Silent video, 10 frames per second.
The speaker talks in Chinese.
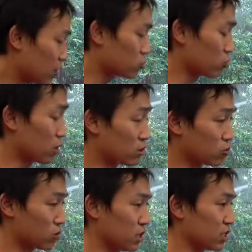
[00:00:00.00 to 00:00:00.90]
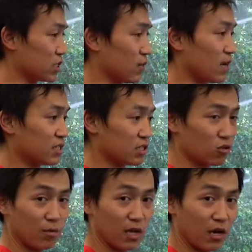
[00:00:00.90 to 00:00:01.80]
舒展收缩练习完了，其实
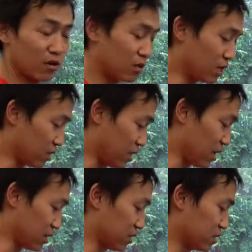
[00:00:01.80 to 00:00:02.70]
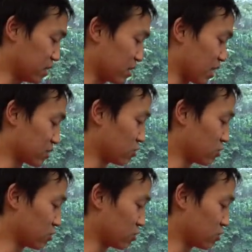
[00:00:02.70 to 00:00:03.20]
我们也要练一样的伸长